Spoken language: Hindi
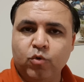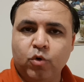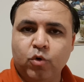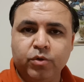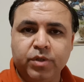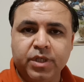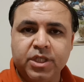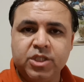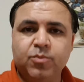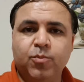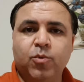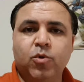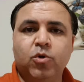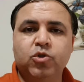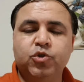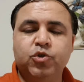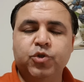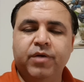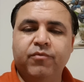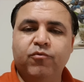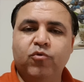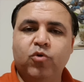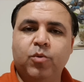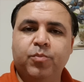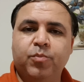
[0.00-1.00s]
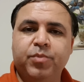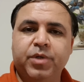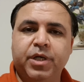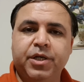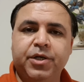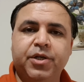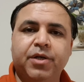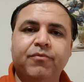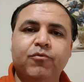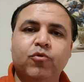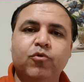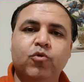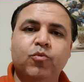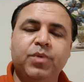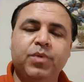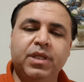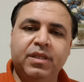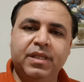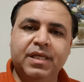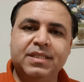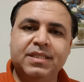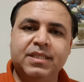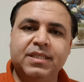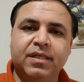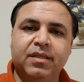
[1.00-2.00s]
ऑन द स्पॉट जो है वो अपना इंटरव्यू भी
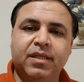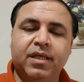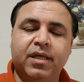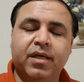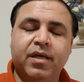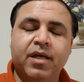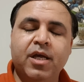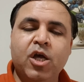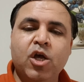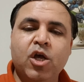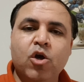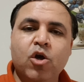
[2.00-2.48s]
दे सकते हैं